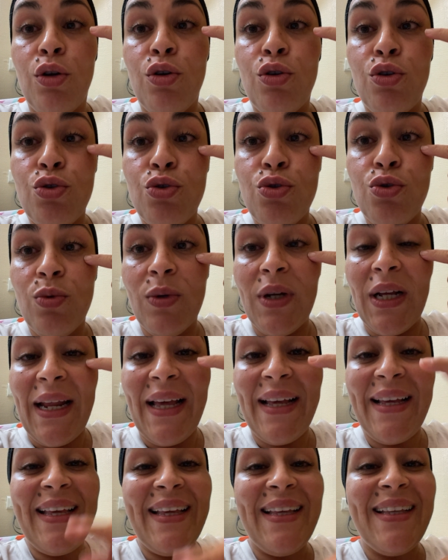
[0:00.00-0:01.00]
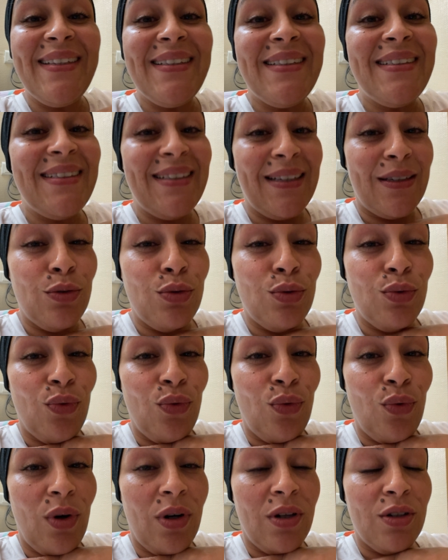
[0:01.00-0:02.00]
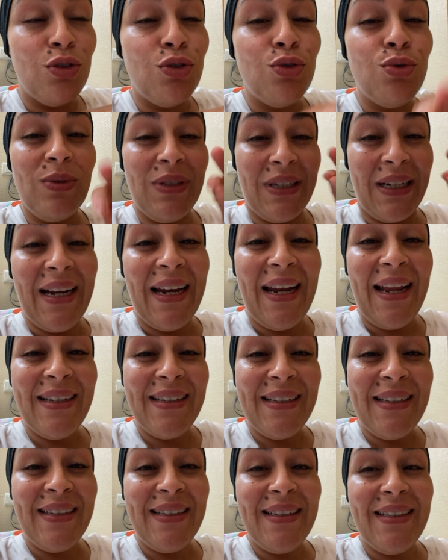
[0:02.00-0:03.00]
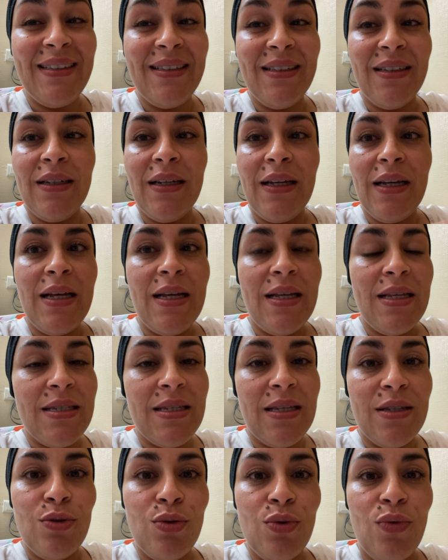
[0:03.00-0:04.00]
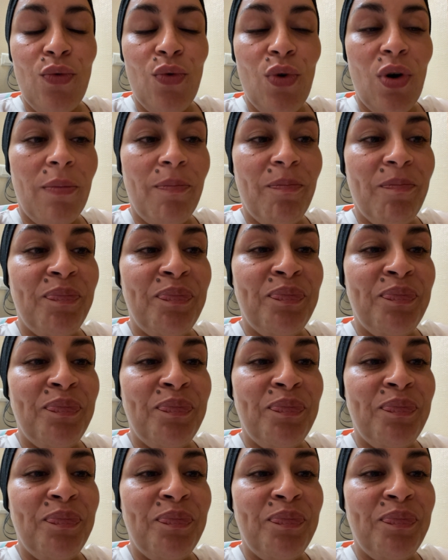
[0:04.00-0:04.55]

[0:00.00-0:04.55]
je suis claquée ça se voit je suis claquée ça se voit